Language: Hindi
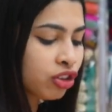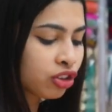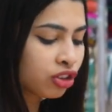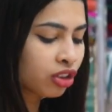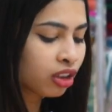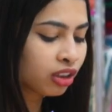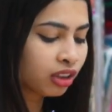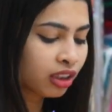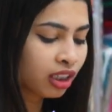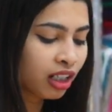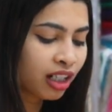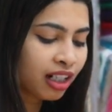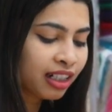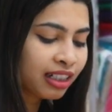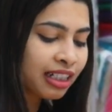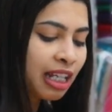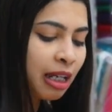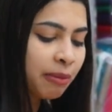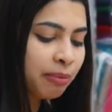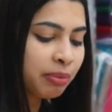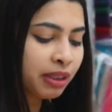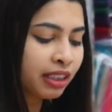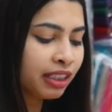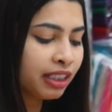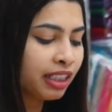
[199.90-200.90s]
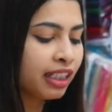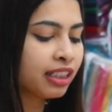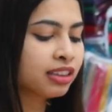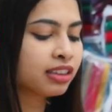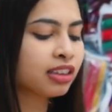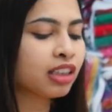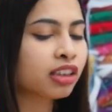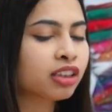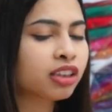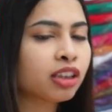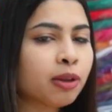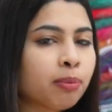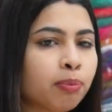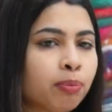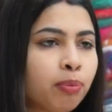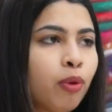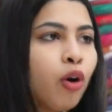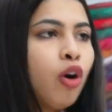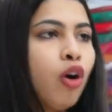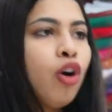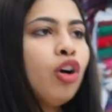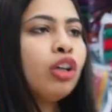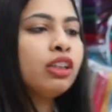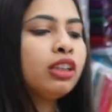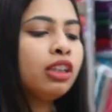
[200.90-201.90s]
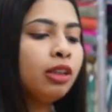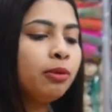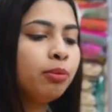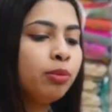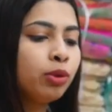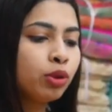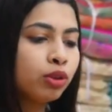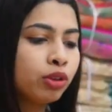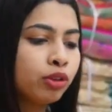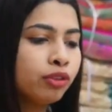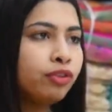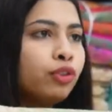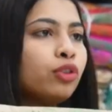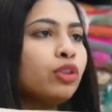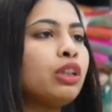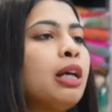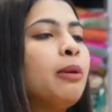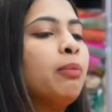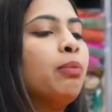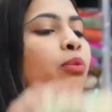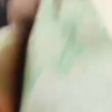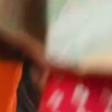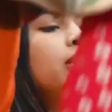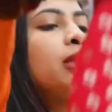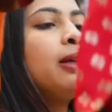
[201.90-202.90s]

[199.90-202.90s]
तो थर्ड आप ये देख सकते हो बहुत ही ब्यूटीफुल आपको